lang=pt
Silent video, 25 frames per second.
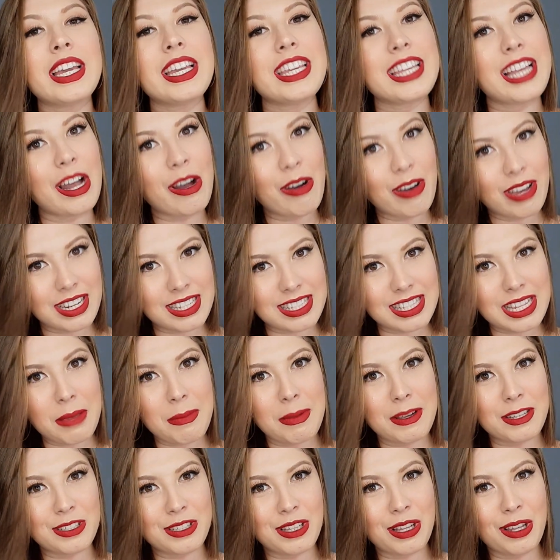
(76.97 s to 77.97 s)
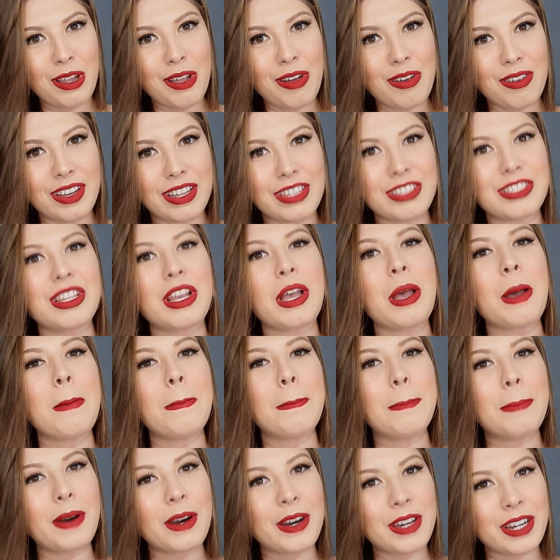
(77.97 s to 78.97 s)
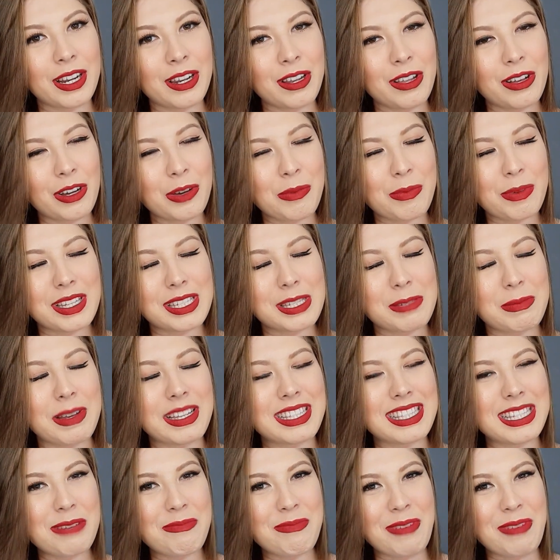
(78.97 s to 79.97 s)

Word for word: E agora, sem mais delongas, bora logo pra esse passo a